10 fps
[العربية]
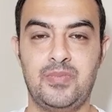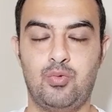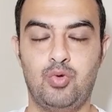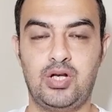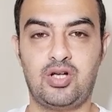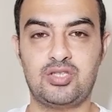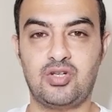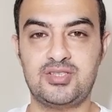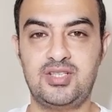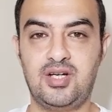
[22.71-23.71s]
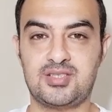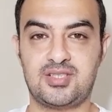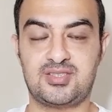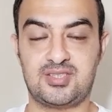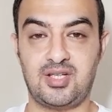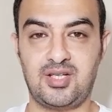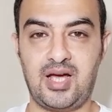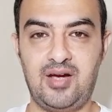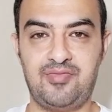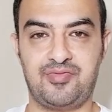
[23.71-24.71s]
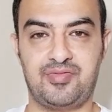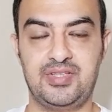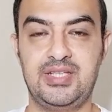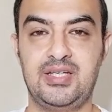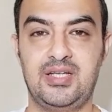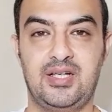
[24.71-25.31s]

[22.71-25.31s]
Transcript: والاخطاء دي هتتصلح في